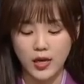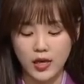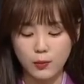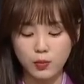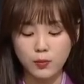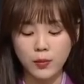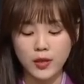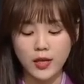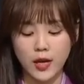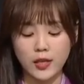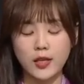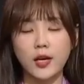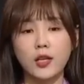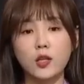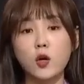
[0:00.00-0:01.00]
이뿐만이
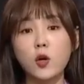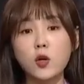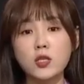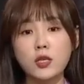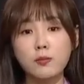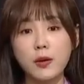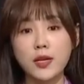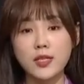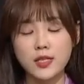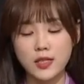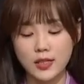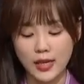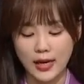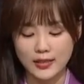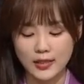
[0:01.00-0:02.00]
아니라 이 떨어진
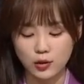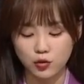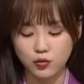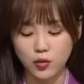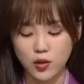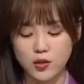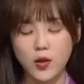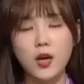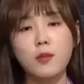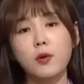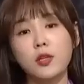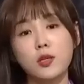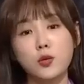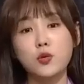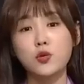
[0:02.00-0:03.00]
폐지를 다시 주워서
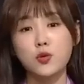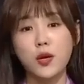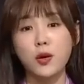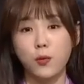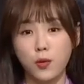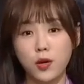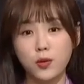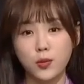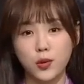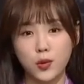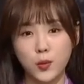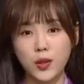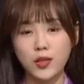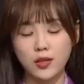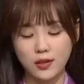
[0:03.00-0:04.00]
할머니 손수레에
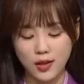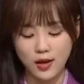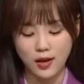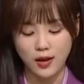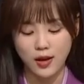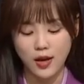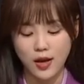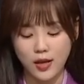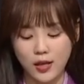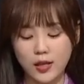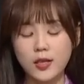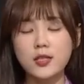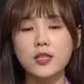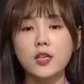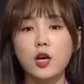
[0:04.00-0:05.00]
올려놓기도 했는데
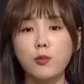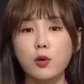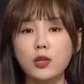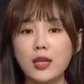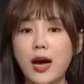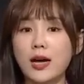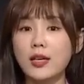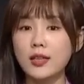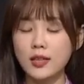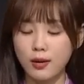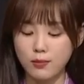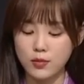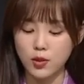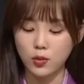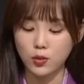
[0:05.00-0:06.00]
이를 지켜본 다른
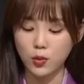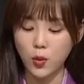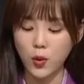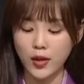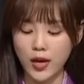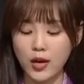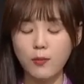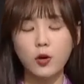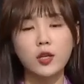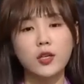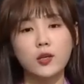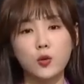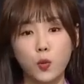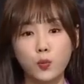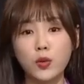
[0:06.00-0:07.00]
남성도 이
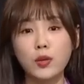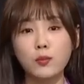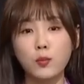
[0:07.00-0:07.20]
할머니를 돕는